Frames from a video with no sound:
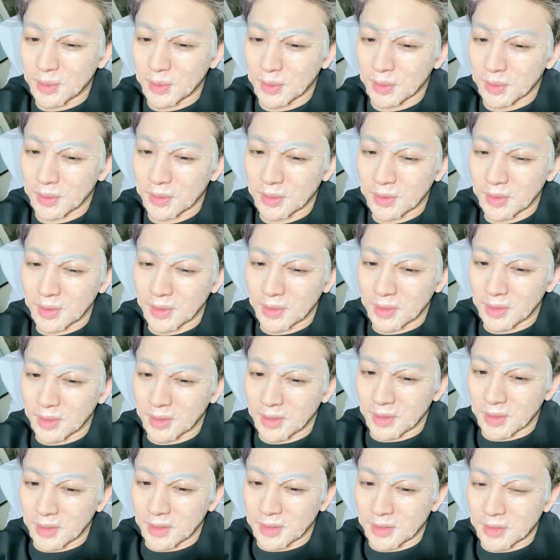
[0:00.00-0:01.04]
또
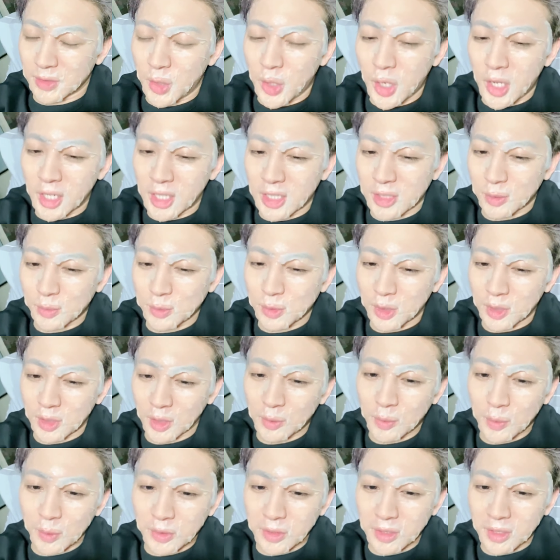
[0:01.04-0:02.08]
최악의 점수가
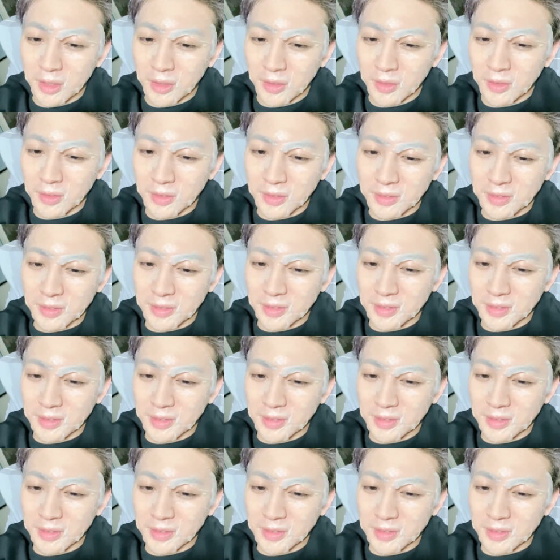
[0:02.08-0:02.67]
나오면 어떡해요.